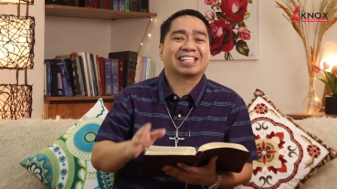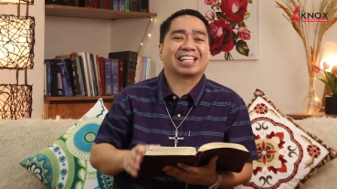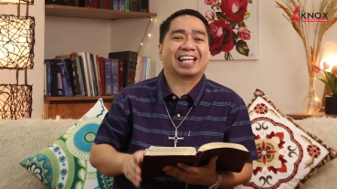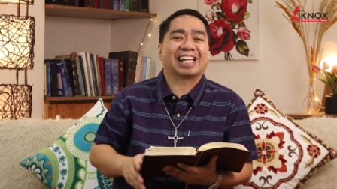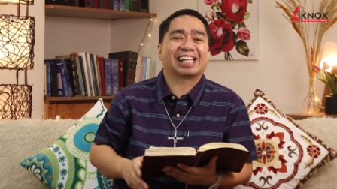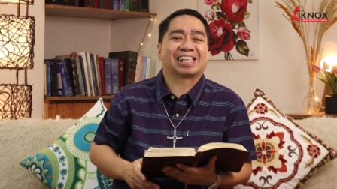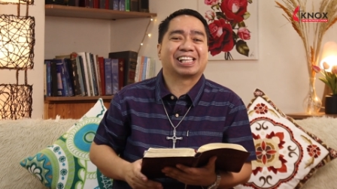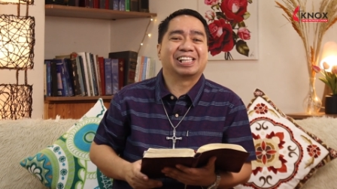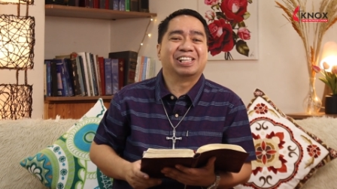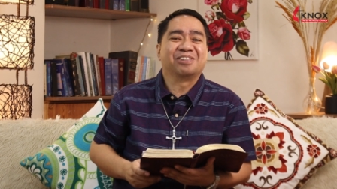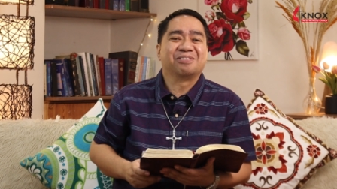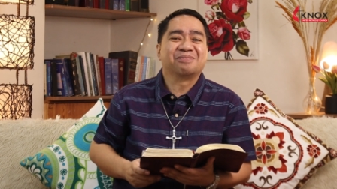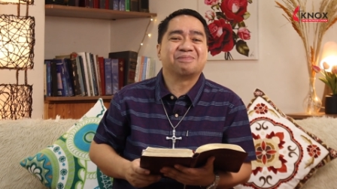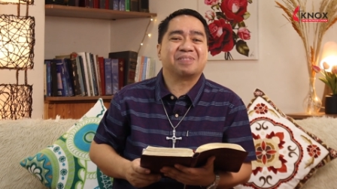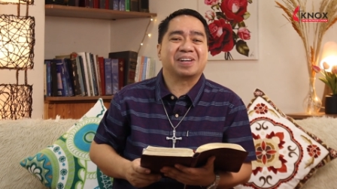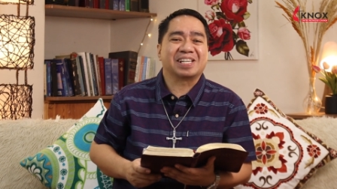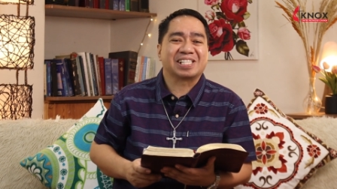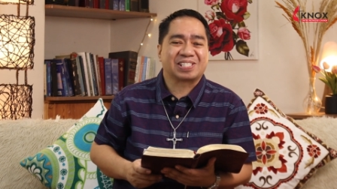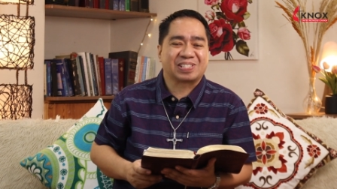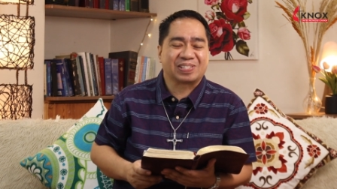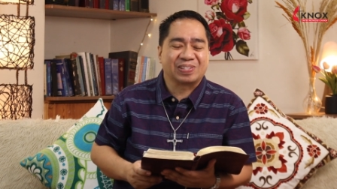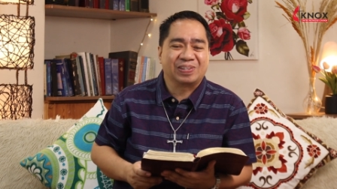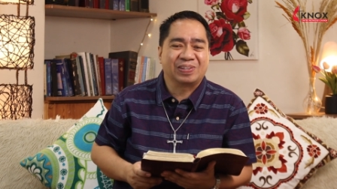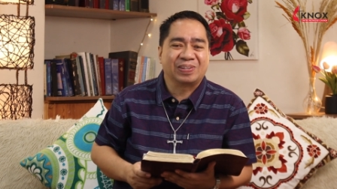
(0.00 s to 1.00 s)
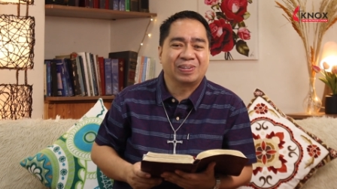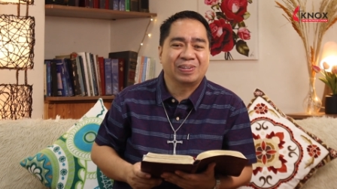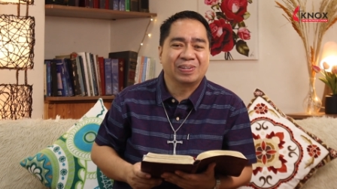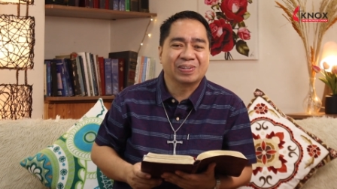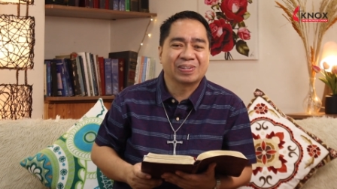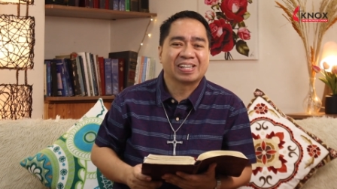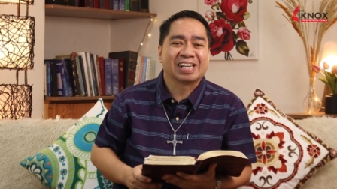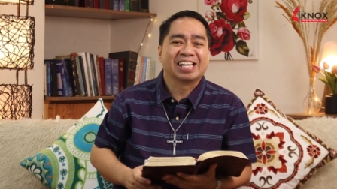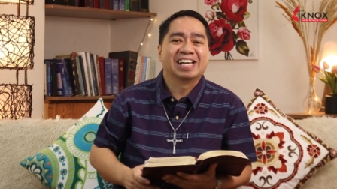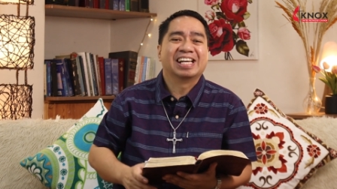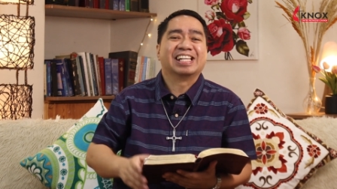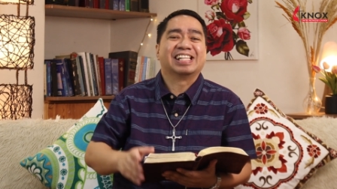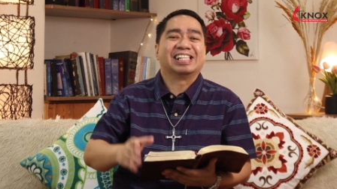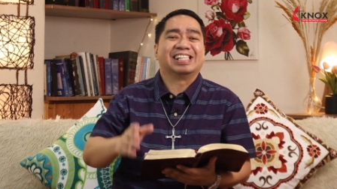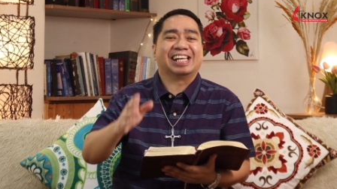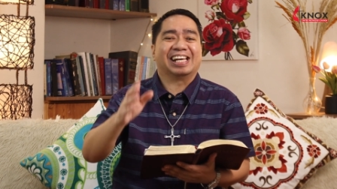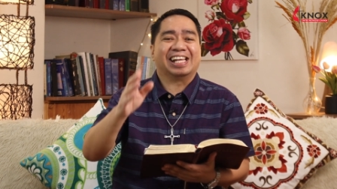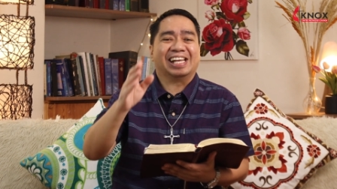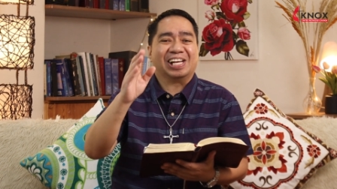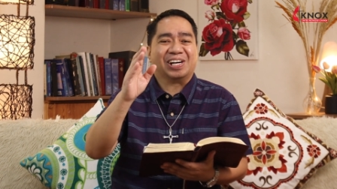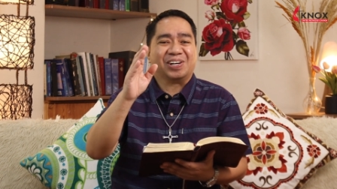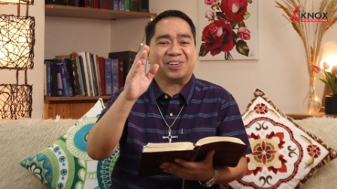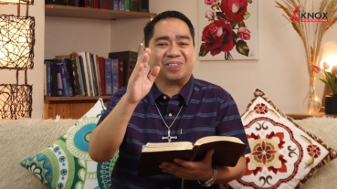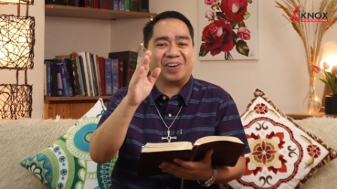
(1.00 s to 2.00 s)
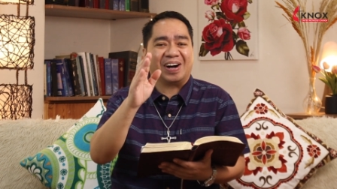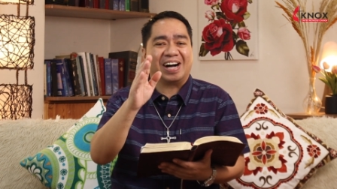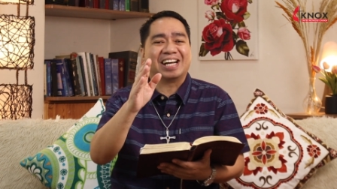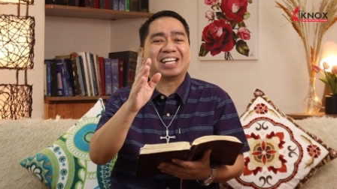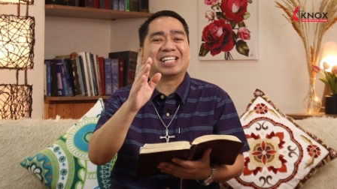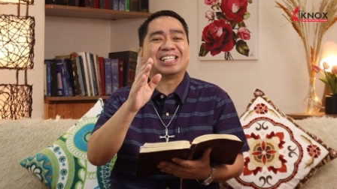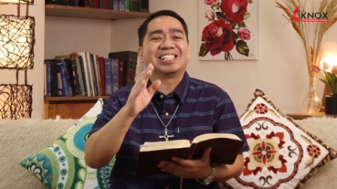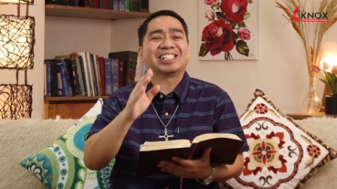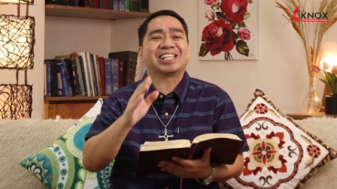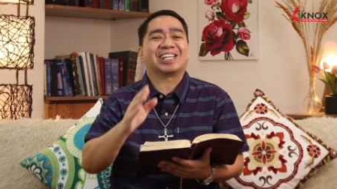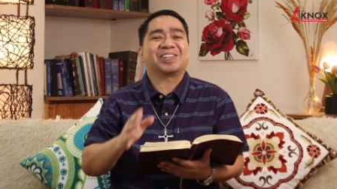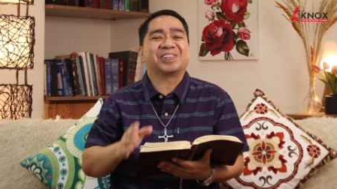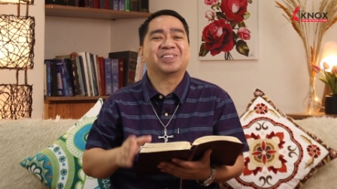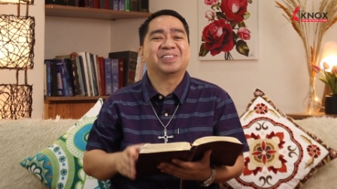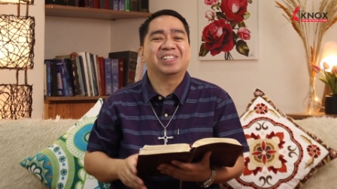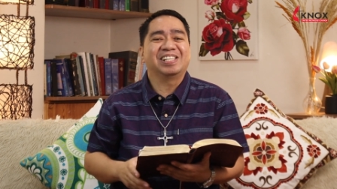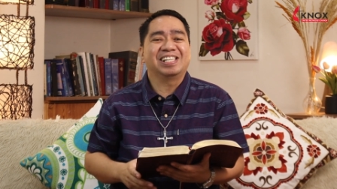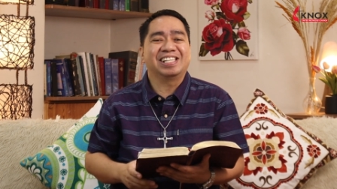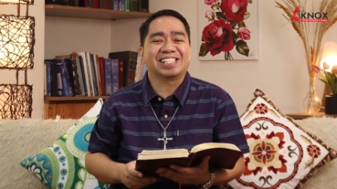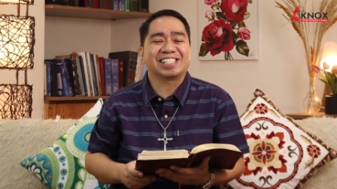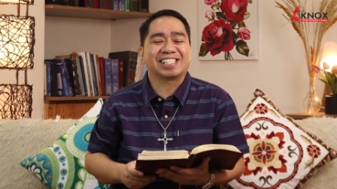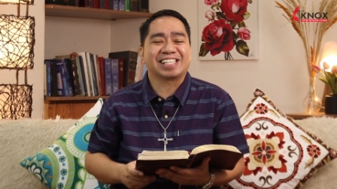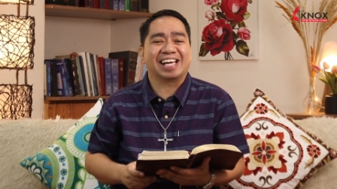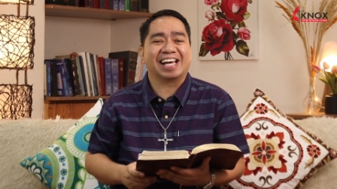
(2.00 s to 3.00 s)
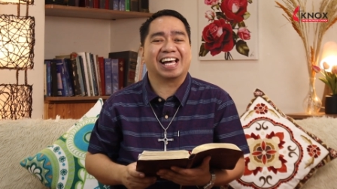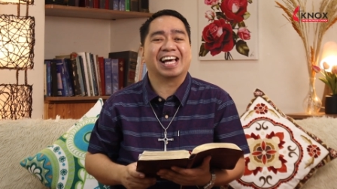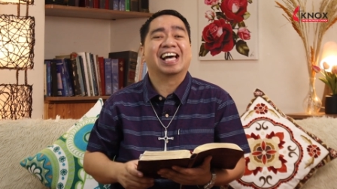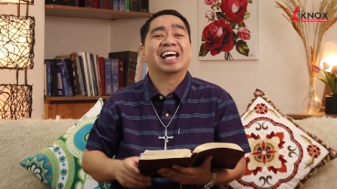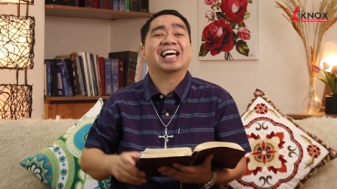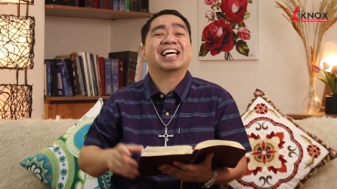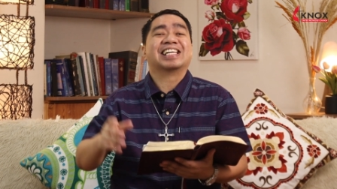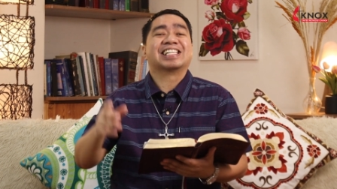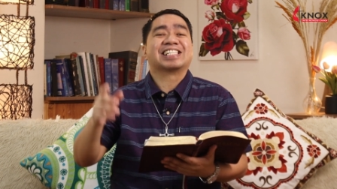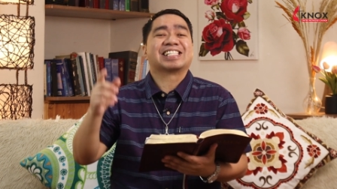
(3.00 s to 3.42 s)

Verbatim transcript: tatlong pastor, dalawang diakonisa.